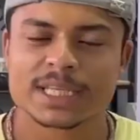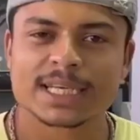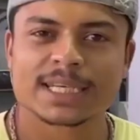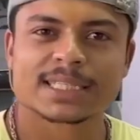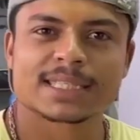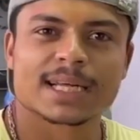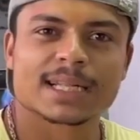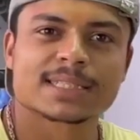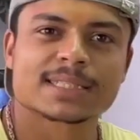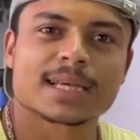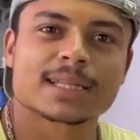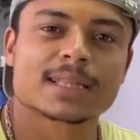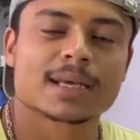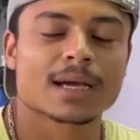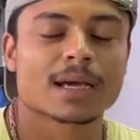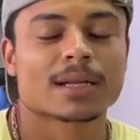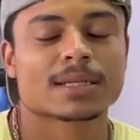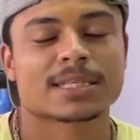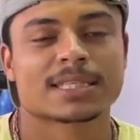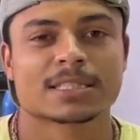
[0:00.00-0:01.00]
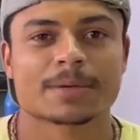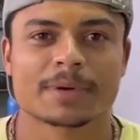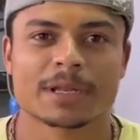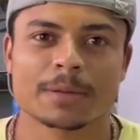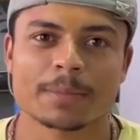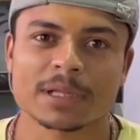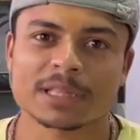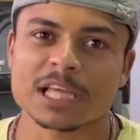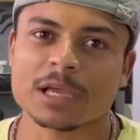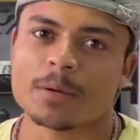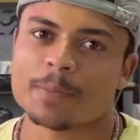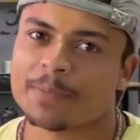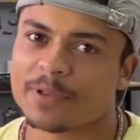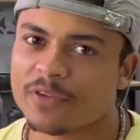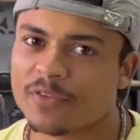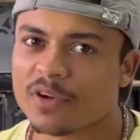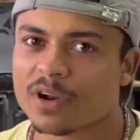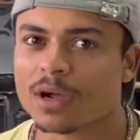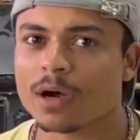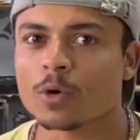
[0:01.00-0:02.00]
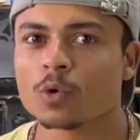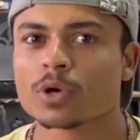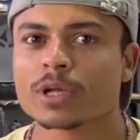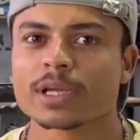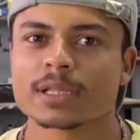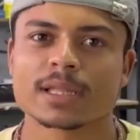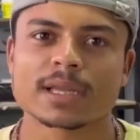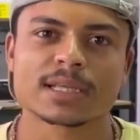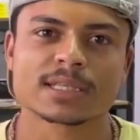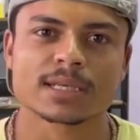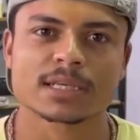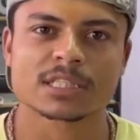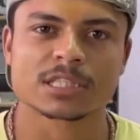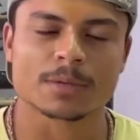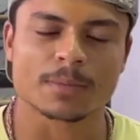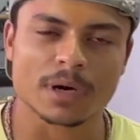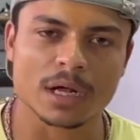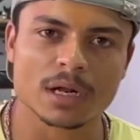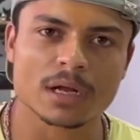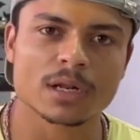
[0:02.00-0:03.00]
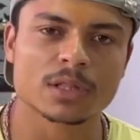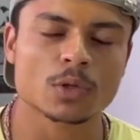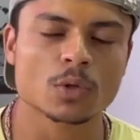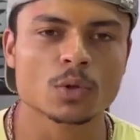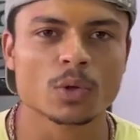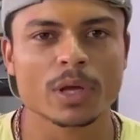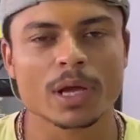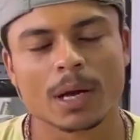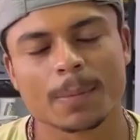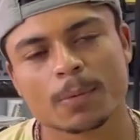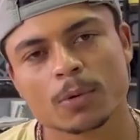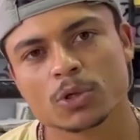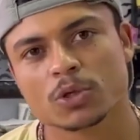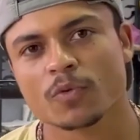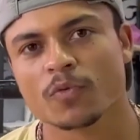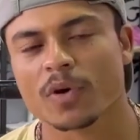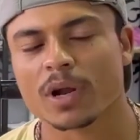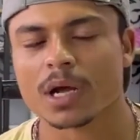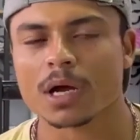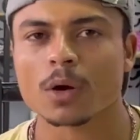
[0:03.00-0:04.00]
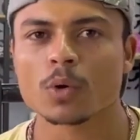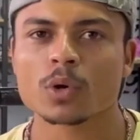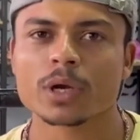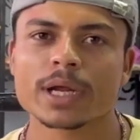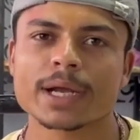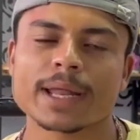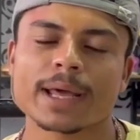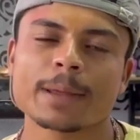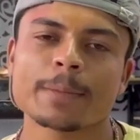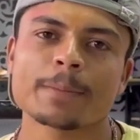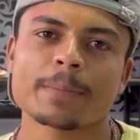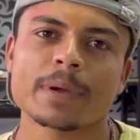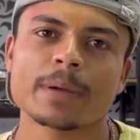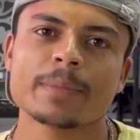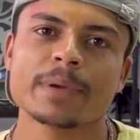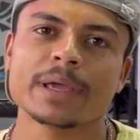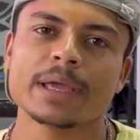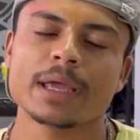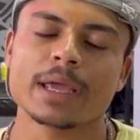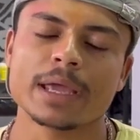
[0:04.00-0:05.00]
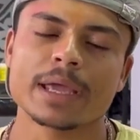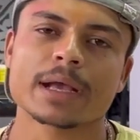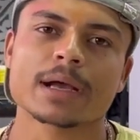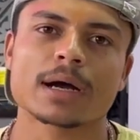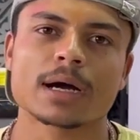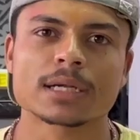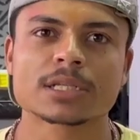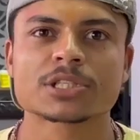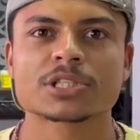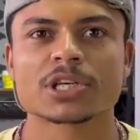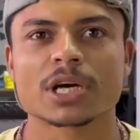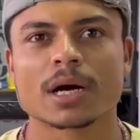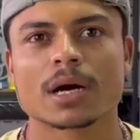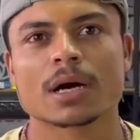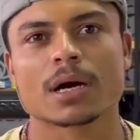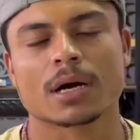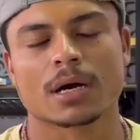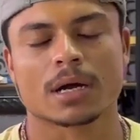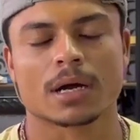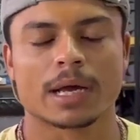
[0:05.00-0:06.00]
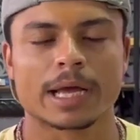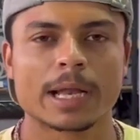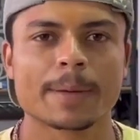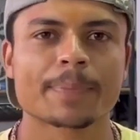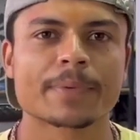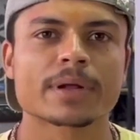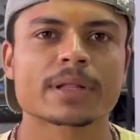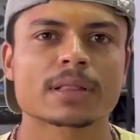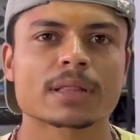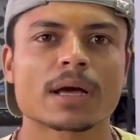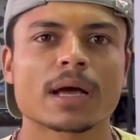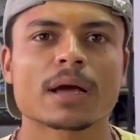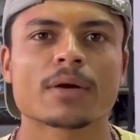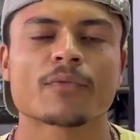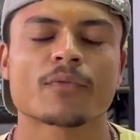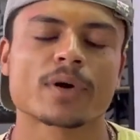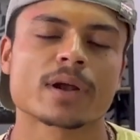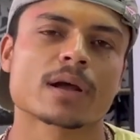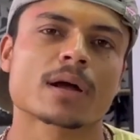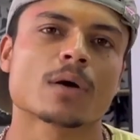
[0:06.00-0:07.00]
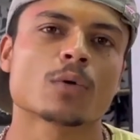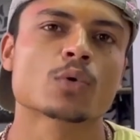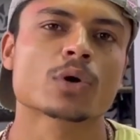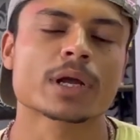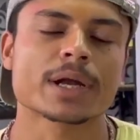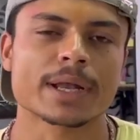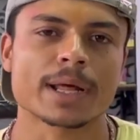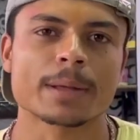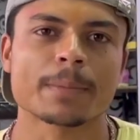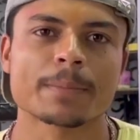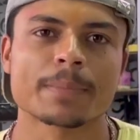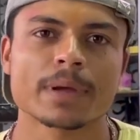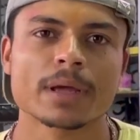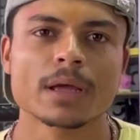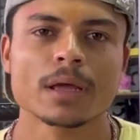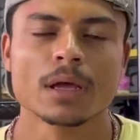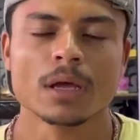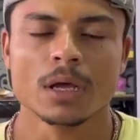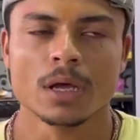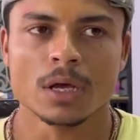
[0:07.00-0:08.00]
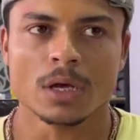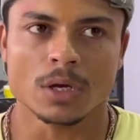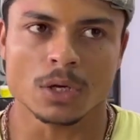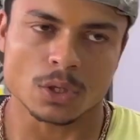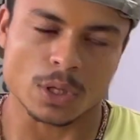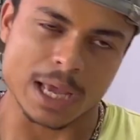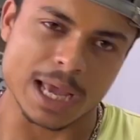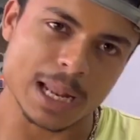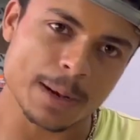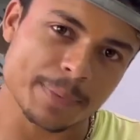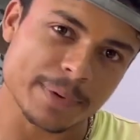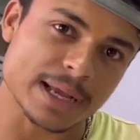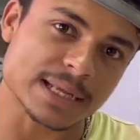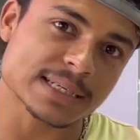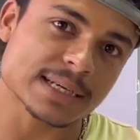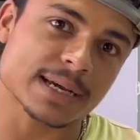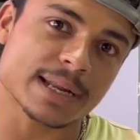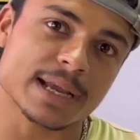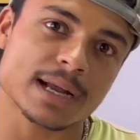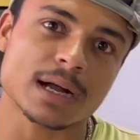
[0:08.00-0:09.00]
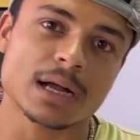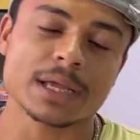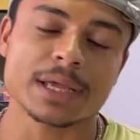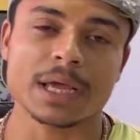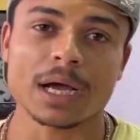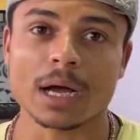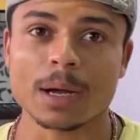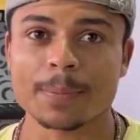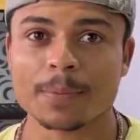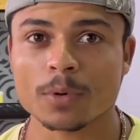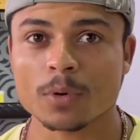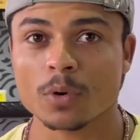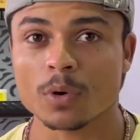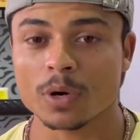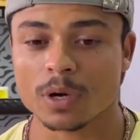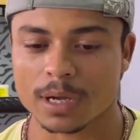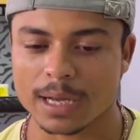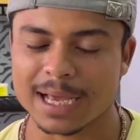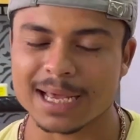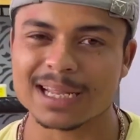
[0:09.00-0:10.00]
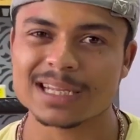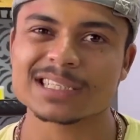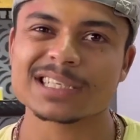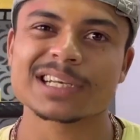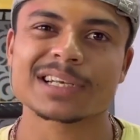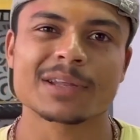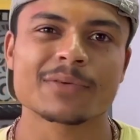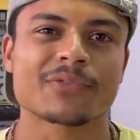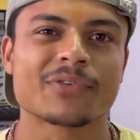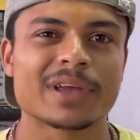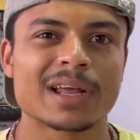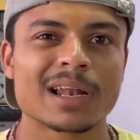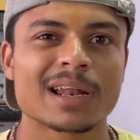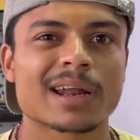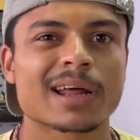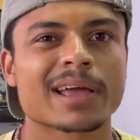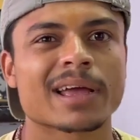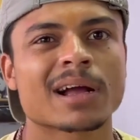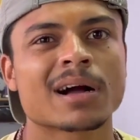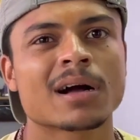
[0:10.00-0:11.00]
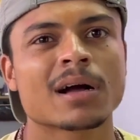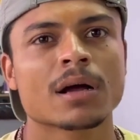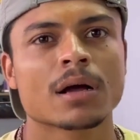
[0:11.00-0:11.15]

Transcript: के साथ साथ अगर जैसे मैंने बताया प्री वर्कआउट की तरह इसका इस्तेमाल करता हूँ तो ये आपको जो वर्कआउट के टाइम पे भी एक अच्छा हेल्प करता है वर्कआउट के टाइम पे हेल्प कैसे करेगा या आपको एक एनर्जेटिक फील रखेगा